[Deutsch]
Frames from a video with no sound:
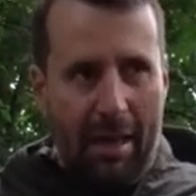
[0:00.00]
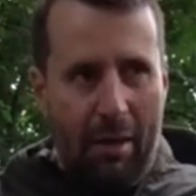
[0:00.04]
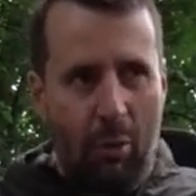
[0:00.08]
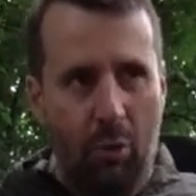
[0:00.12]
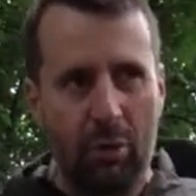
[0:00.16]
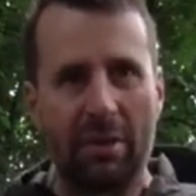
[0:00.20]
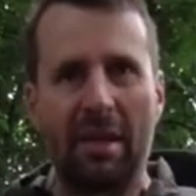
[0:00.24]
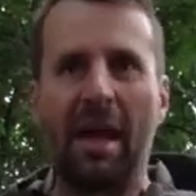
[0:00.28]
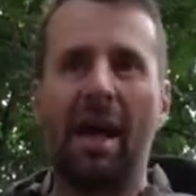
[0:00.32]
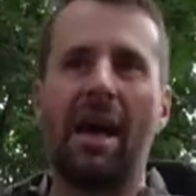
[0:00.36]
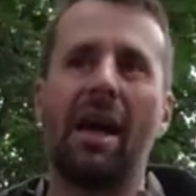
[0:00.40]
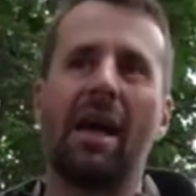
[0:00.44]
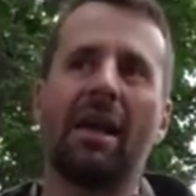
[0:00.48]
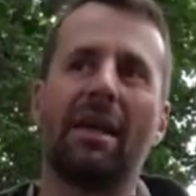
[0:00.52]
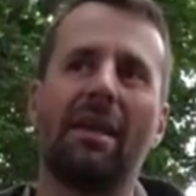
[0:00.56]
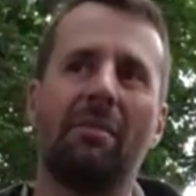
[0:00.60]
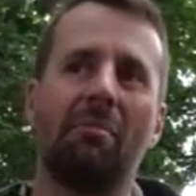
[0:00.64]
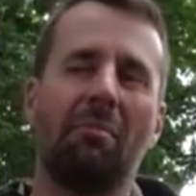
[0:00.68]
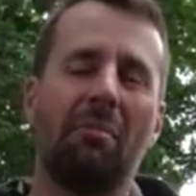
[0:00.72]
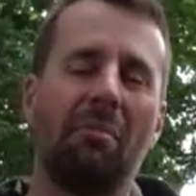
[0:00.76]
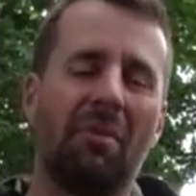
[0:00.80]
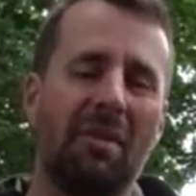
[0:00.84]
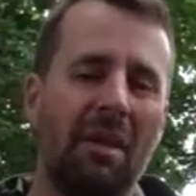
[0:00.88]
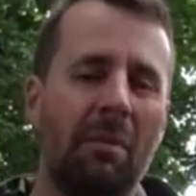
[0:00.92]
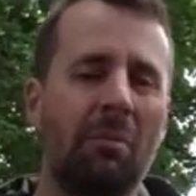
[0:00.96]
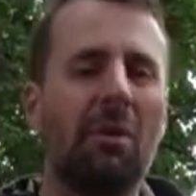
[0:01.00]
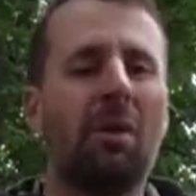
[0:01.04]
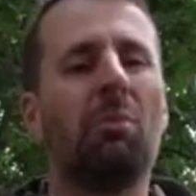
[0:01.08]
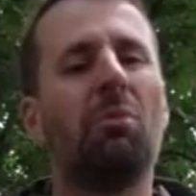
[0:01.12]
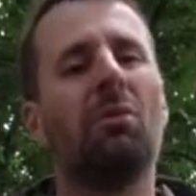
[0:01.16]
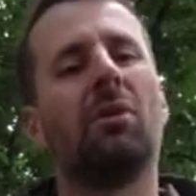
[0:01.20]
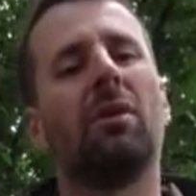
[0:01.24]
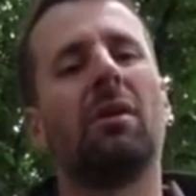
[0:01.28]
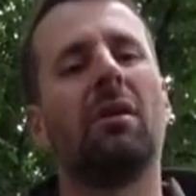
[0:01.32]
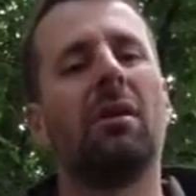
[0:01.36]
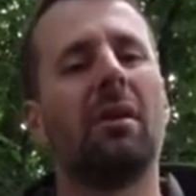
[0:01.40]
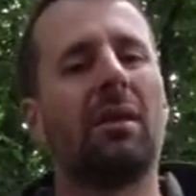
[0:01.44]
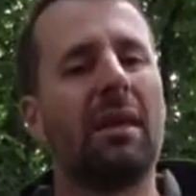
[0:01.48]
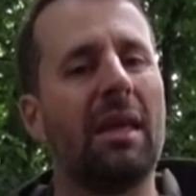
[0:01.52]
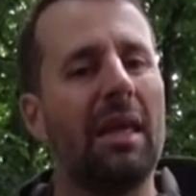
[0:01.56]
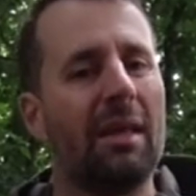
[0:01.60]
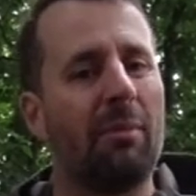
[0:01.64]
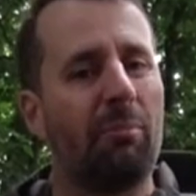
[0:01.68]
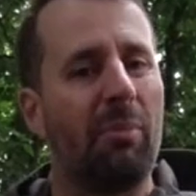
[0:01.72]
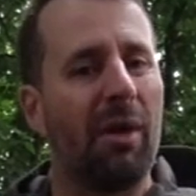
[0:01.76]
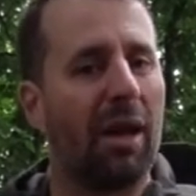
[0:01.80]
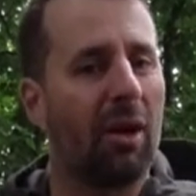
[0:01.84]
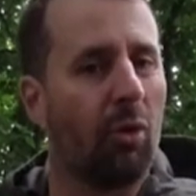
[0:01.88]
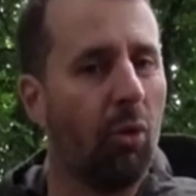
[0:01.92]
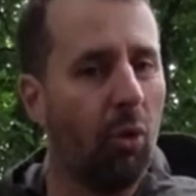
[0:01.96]
Und da Siebengebirge
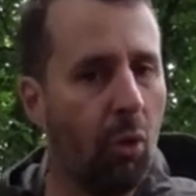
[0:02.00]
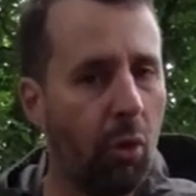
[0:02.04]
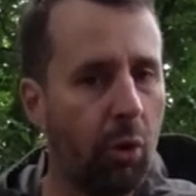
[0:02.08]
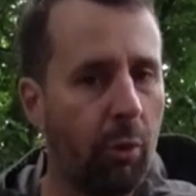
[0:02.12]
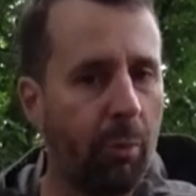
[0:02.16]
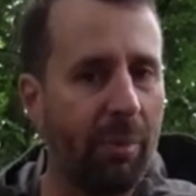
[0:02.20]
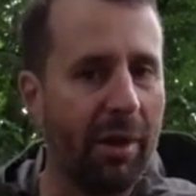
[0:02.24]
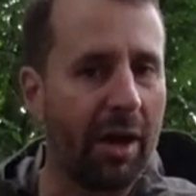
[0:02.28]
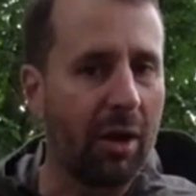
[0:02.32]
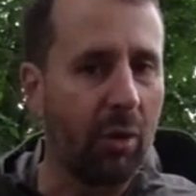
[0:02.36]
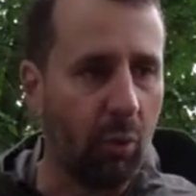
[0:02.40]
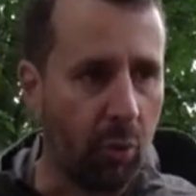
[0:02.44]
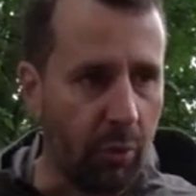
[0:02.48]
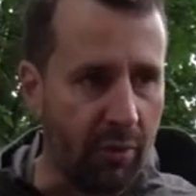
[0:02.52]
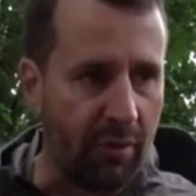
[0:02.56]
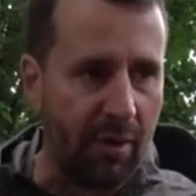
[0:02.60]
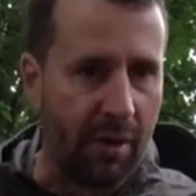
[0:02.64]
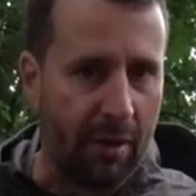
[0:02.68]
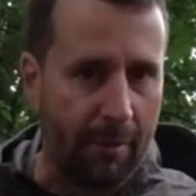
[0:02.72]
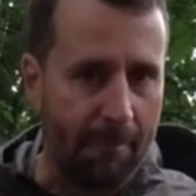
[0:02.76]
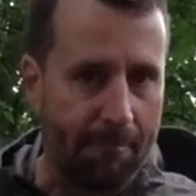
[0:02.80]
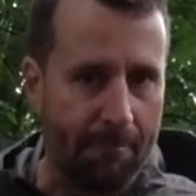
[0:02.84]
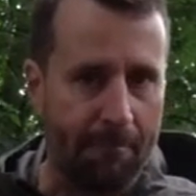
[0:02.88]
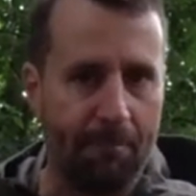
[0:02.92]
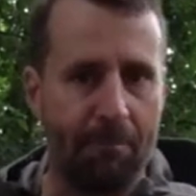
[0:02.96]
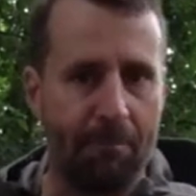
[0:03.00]
geht berghoch, bergunter.